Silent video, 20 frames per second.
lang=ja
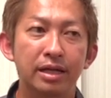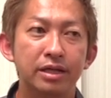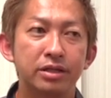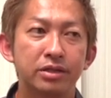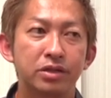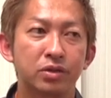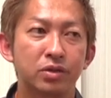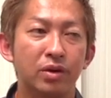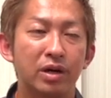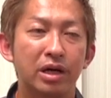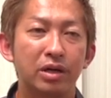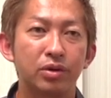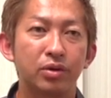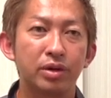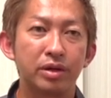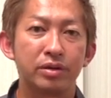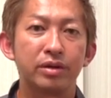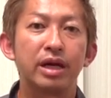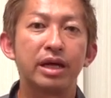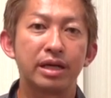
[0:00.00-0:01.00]
スコアがど
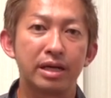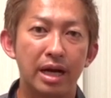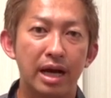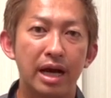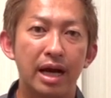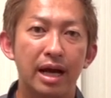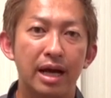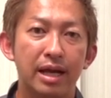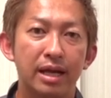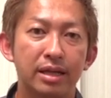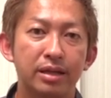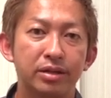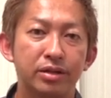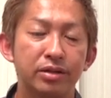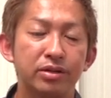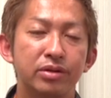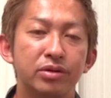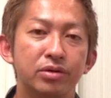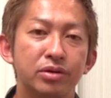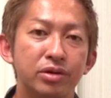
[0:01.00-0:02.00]
れぐらいかって
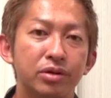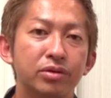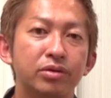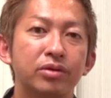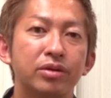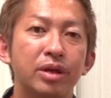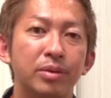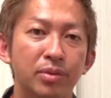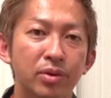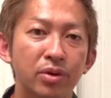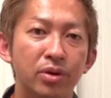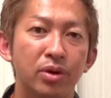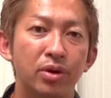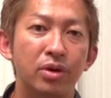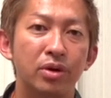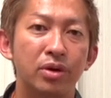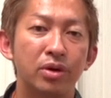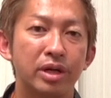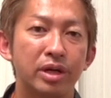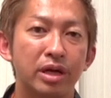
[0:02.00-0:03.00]
いうのによっても
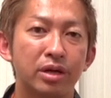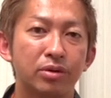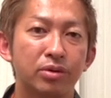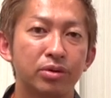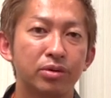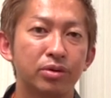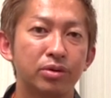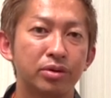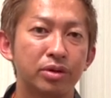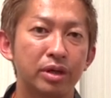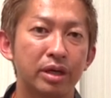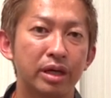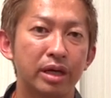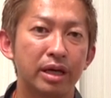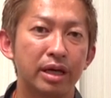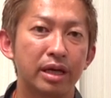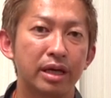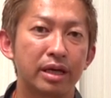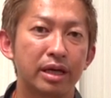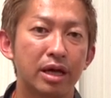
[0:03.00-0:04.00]
やることっ
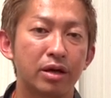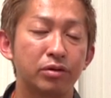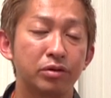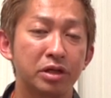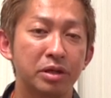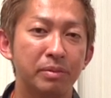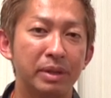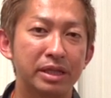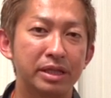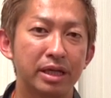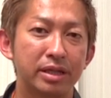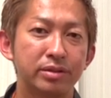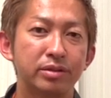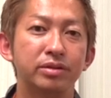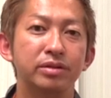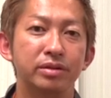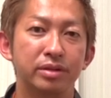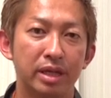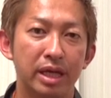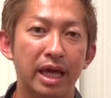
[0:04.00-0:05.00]
て結構決まってくる
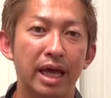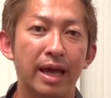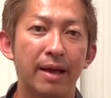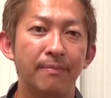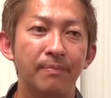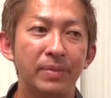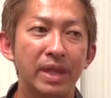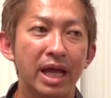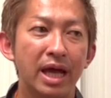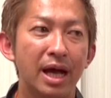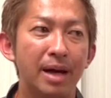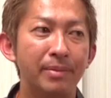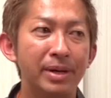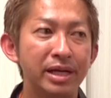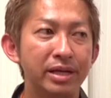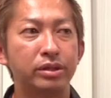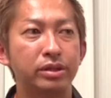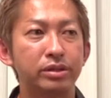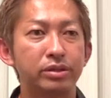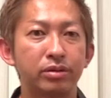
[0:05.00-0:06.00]
んであま
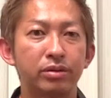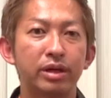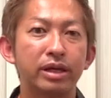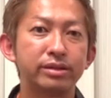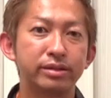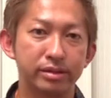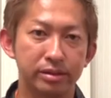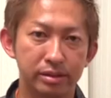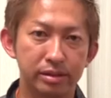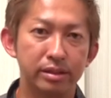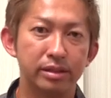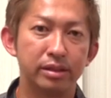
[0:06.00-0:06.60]
り急がず